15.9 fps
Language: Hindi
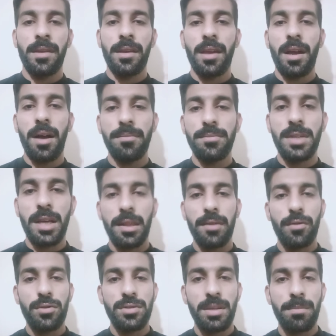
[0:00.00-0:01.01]
क्या हम
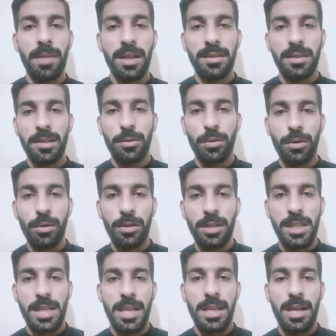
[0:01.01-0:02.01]
जानवरों से बदतर तो नहीं
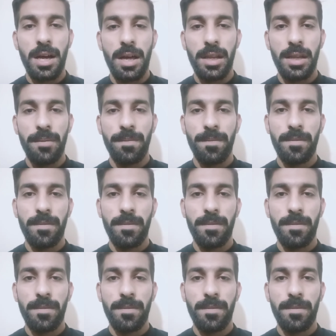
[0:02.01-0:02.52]
होते चले जा रहे